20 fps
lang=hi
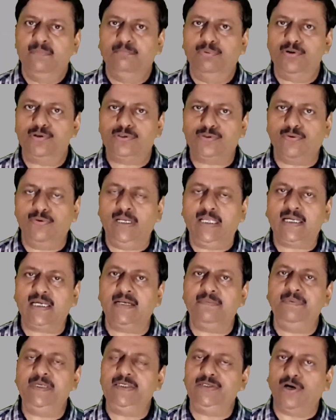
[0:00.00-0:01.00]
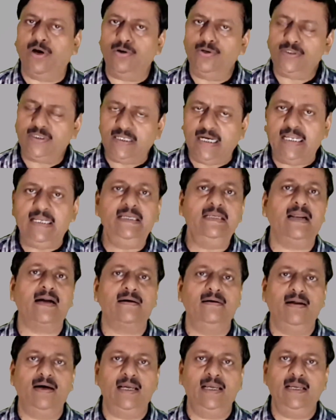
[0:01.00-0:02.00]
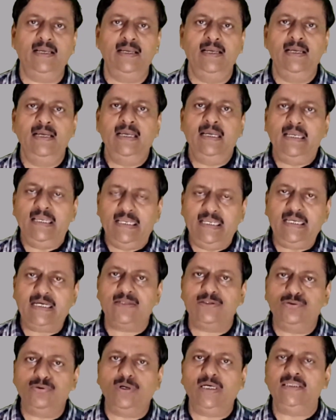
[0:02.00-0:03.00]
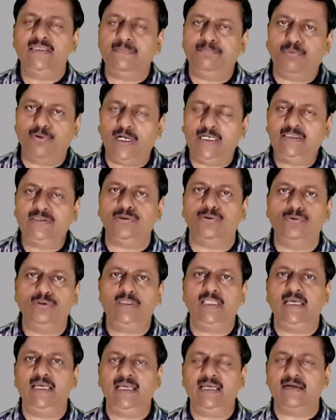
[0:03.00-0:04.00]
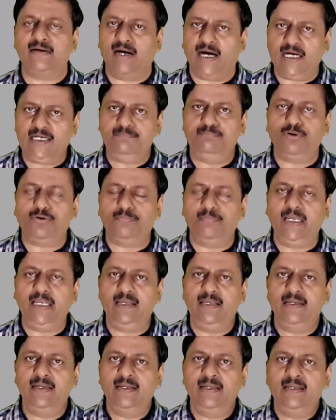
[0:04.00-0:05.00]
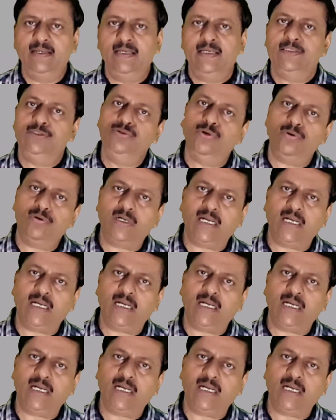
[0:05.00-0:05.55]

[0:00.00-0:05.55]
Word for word: बुक्स को लेकर भी डाउट नहीं रखना है एक दो ऐसे पॉइंट्स होते हैं गाइड बुक में जो